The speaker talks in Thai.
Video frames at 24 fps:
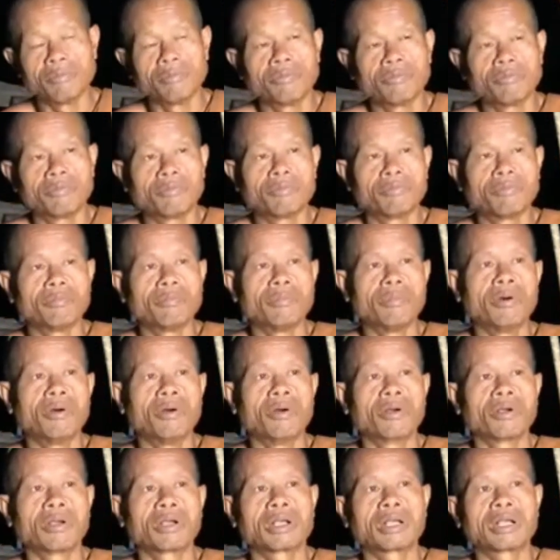
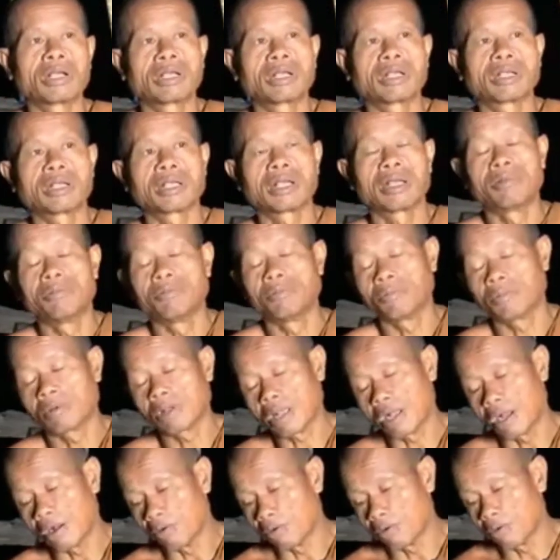คำบอก
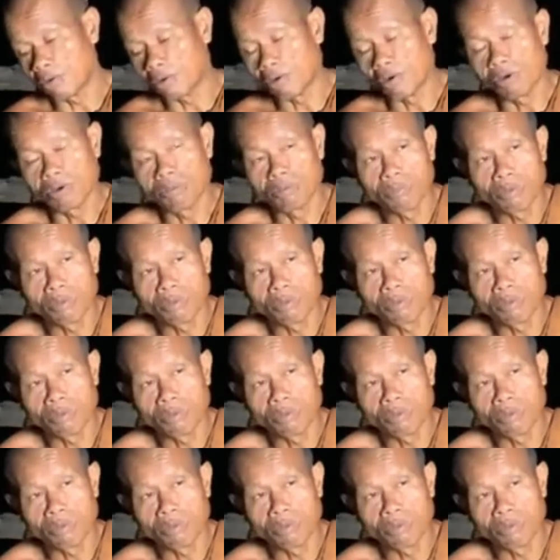คำเก่า